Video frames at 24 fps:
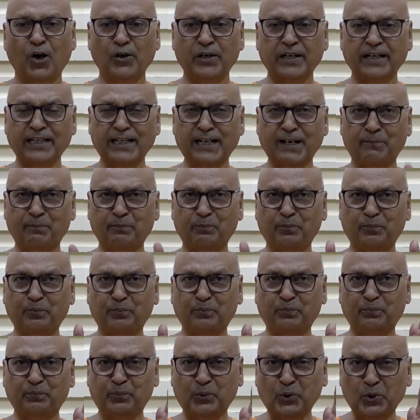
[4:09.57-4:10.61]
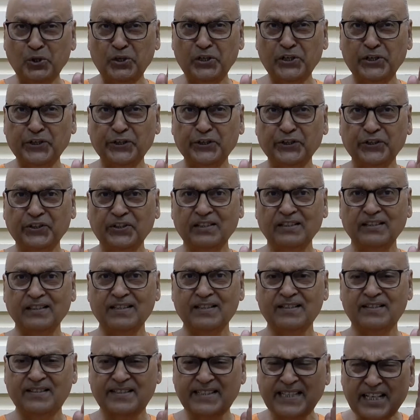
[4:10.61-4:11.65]
और अगर आप पूर्ण
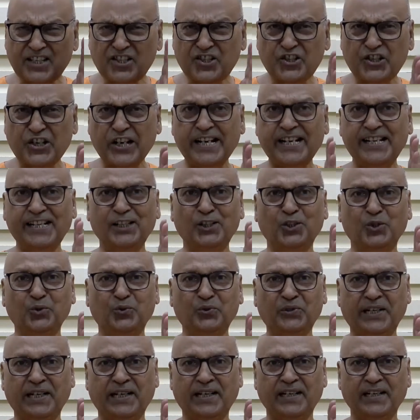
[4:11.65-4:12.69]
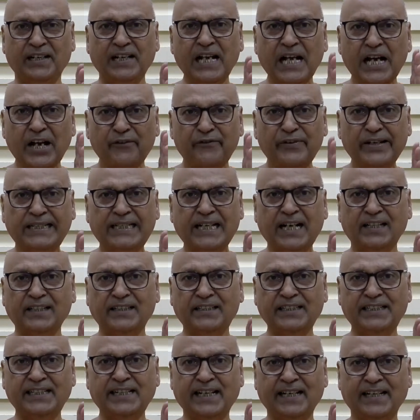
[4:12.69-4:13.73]
सच्चे हिंदू हैं
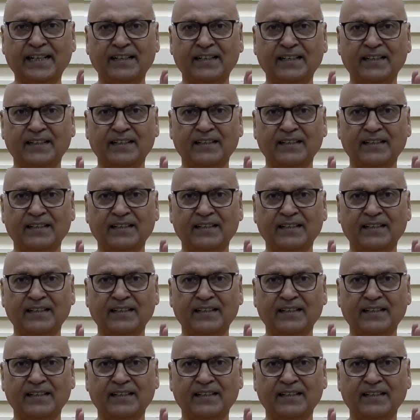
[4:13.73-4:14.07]
वेदांती हैं